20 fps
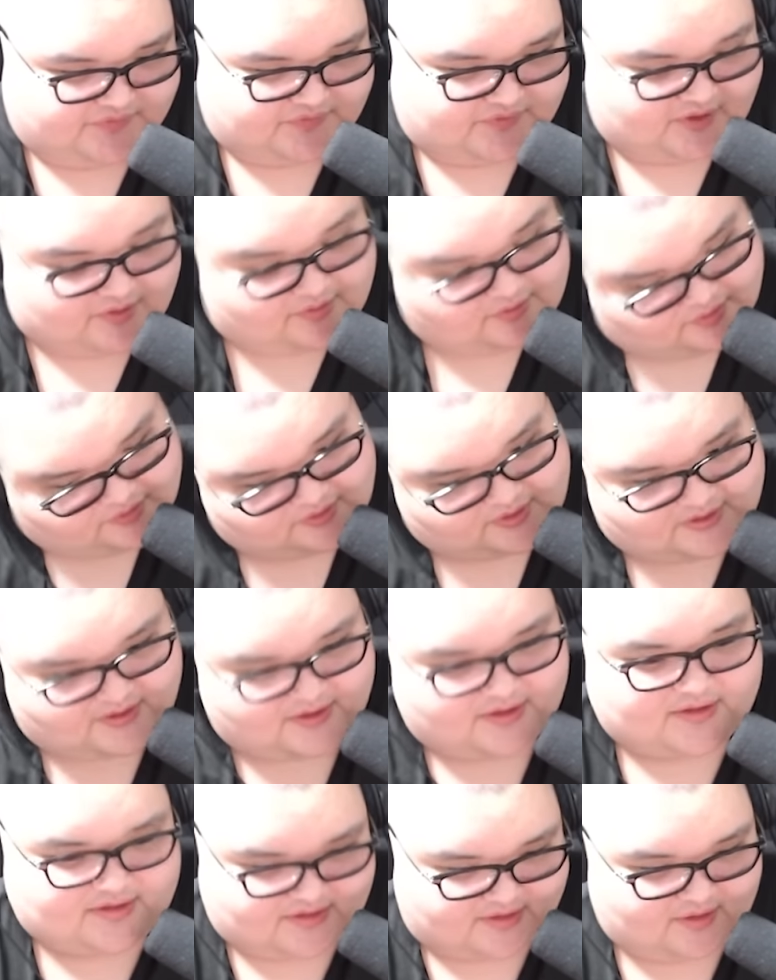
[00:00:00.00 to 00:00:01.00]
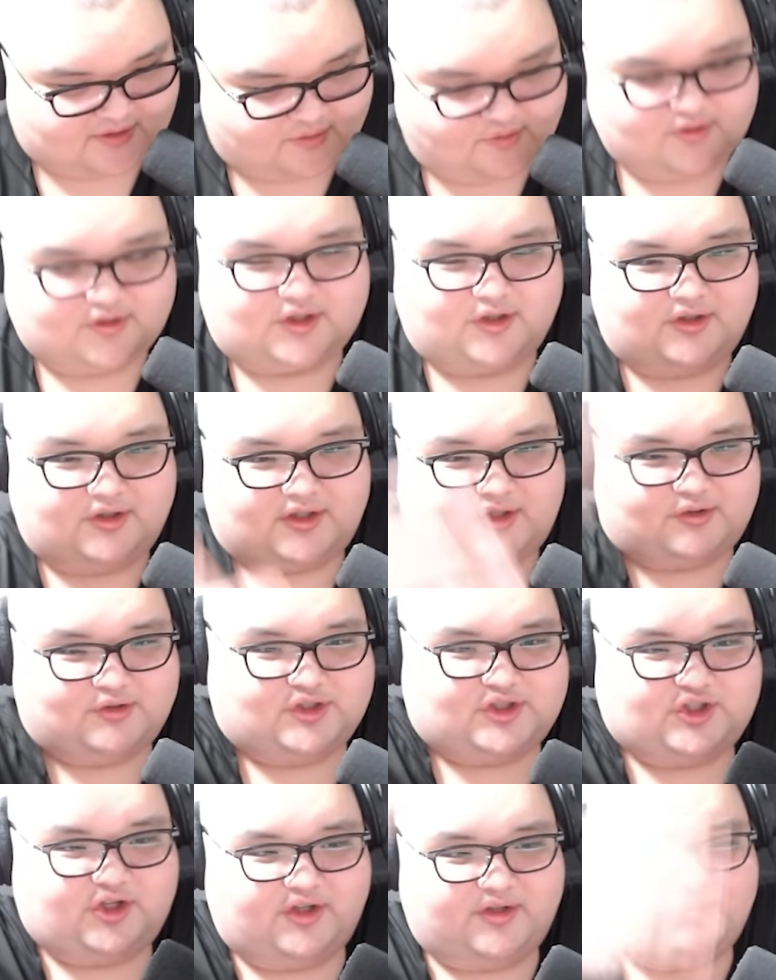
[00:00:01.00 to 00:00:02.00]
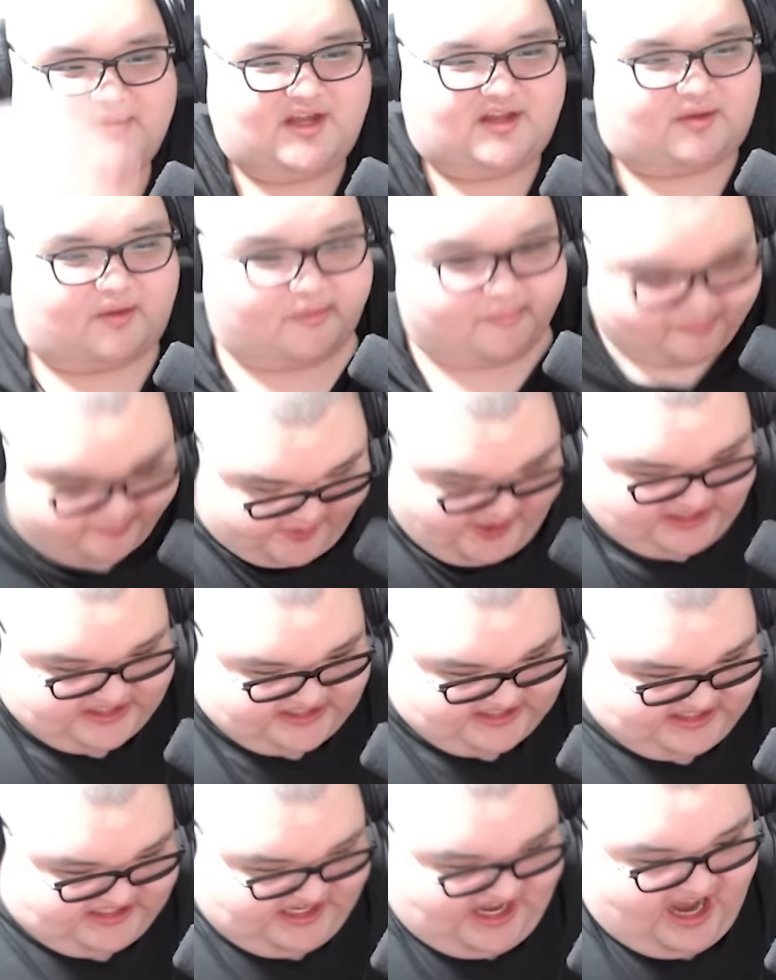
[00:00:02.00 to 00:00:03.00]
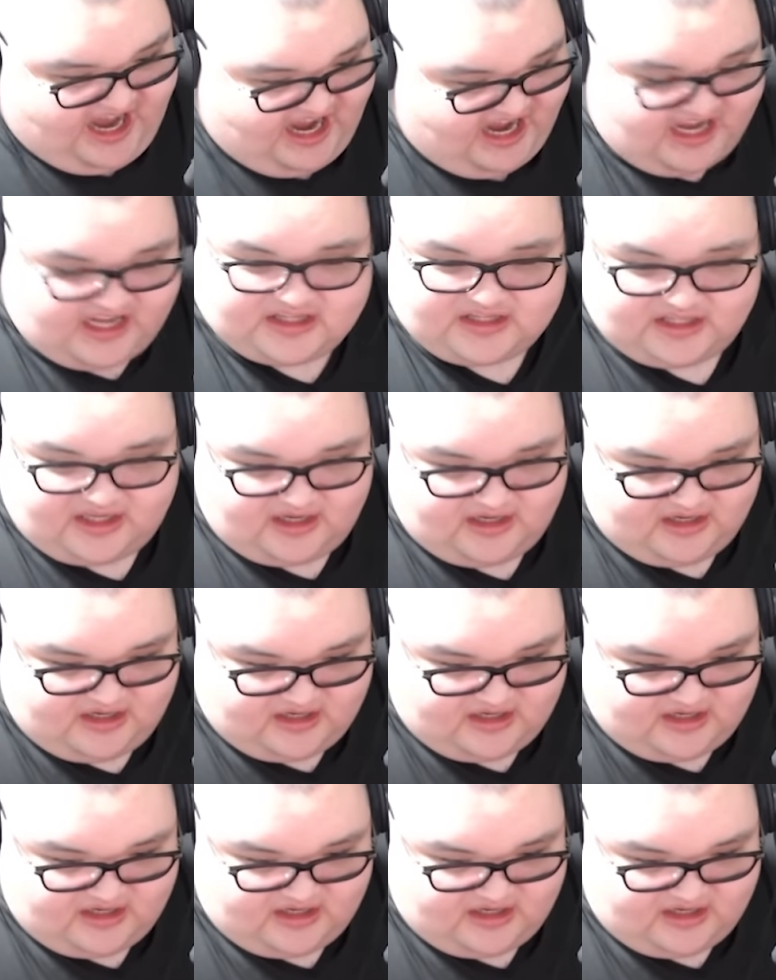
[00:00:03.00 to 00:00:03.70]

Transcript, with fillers: でどうだったっつって俺その時後ろに見えたもんバッサーって